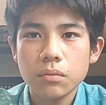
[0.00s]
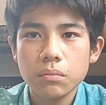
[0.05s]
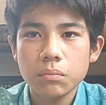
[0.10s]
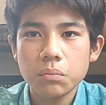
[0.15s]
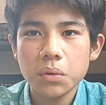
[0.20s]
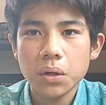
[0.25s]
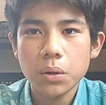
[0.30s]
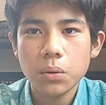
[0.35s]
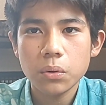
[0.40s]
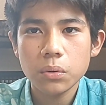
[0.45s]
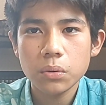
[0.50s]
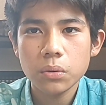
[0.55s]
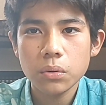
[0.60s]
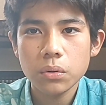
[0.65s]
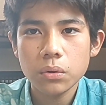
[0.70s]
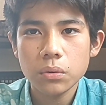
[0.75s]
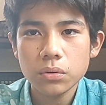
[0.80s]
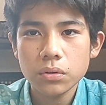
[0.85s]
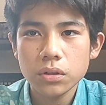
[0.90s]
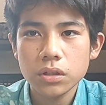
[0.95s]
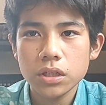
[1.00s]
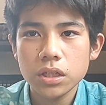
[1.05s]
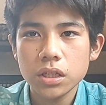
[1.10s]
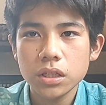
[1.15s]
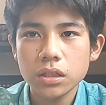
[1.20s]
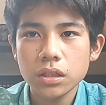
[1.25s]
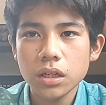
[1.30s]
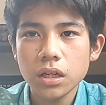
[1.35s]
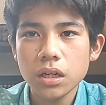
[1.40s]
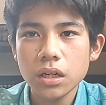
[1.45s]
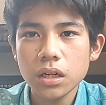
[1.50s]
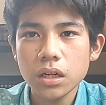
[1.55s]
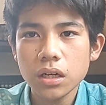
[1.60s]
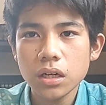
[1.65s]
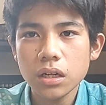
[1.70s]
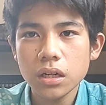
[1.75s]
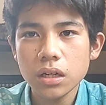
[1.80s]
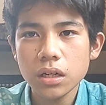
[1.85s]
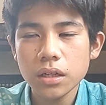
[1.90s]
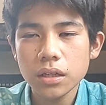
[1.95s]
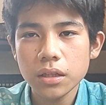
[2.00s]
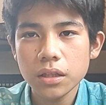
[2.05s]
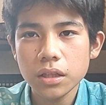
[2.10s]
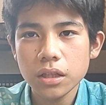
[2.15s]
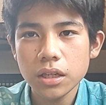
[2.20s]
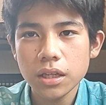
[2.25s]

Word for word: まあ、この北